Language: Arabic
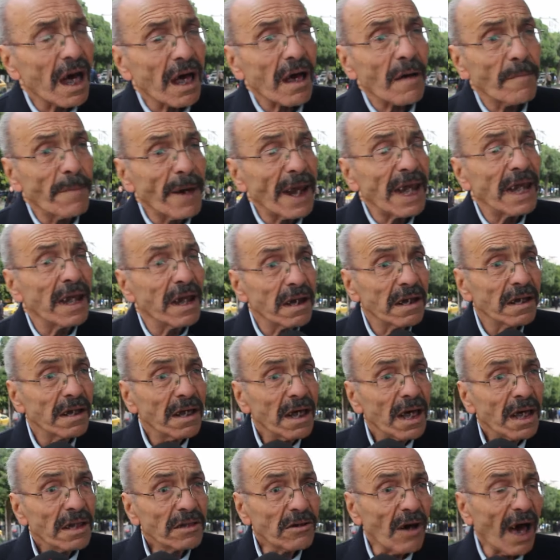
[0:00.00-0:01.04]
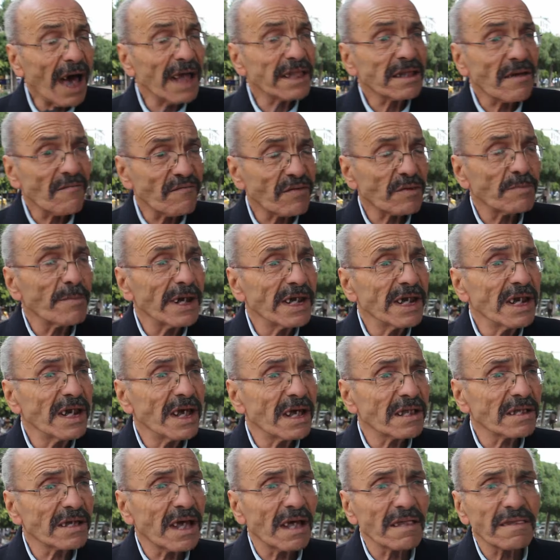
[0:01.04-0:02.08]
قبل حتى في
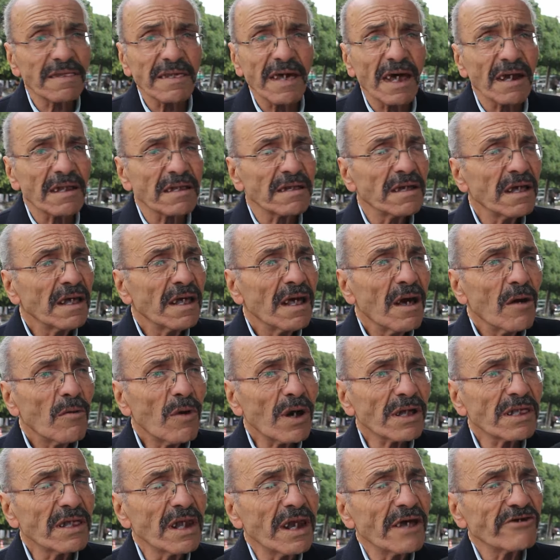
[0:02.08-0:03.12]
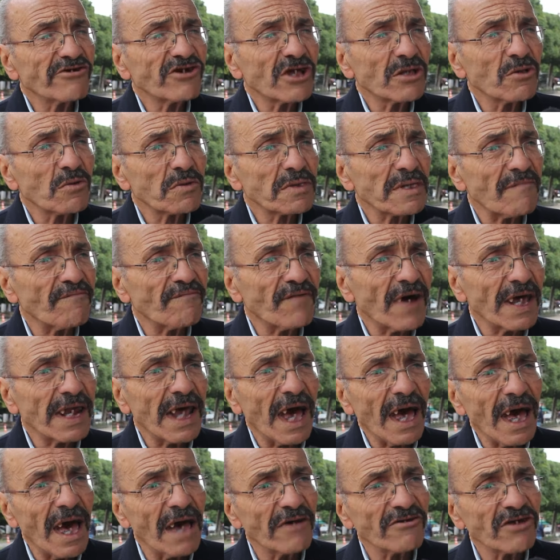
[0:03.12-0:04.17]
الثمانينات كان صارت وقت اللي يشدوا الصف
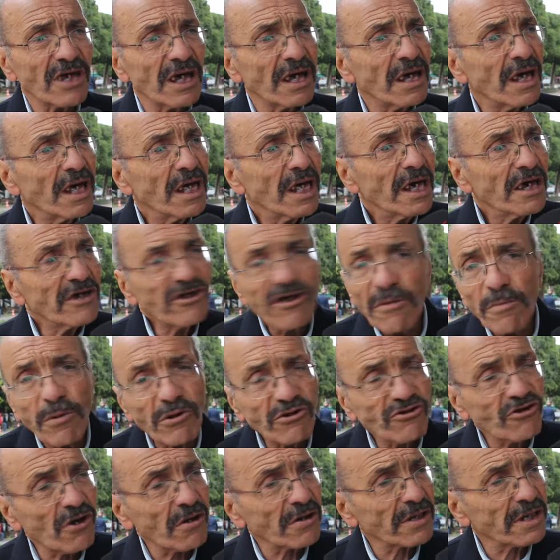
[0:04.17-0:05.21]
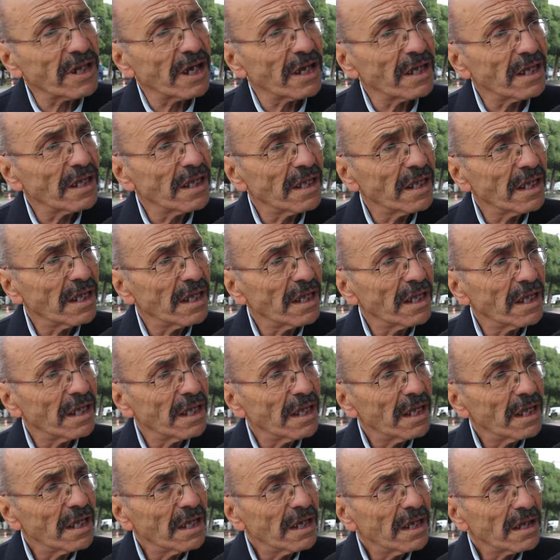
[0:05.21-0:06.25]
على حاجه يجيبوا شرطه
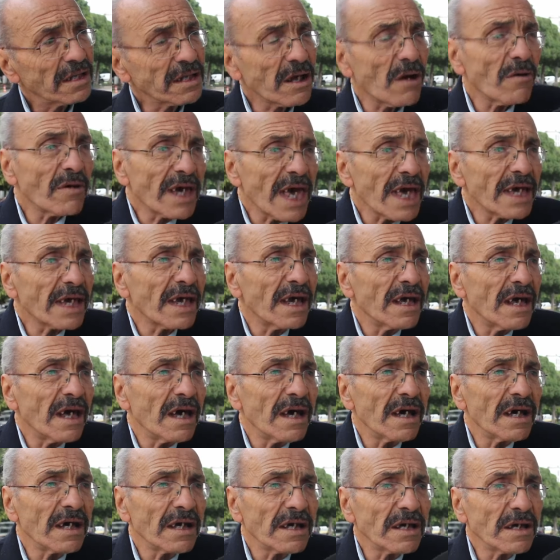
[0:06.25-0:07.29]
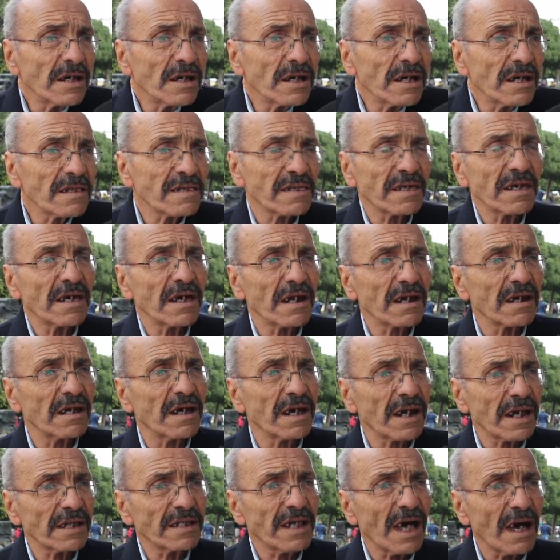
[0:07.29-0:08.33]
تو كيك يصير
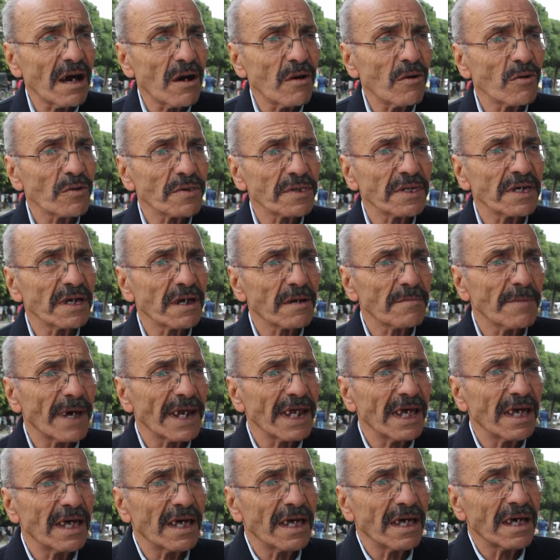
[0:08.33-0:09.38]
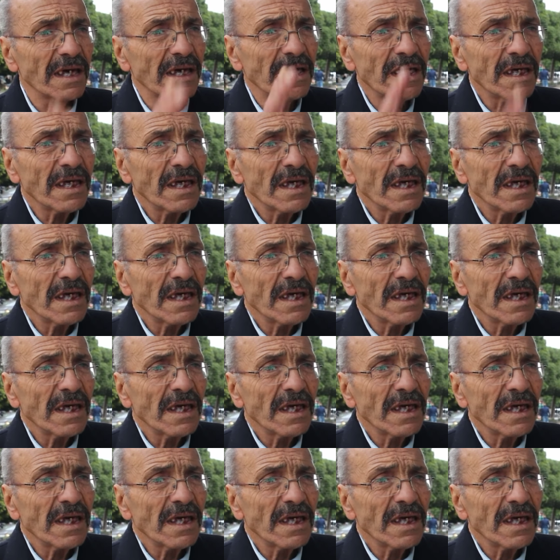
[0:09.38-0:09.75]
ردع ويصير معناها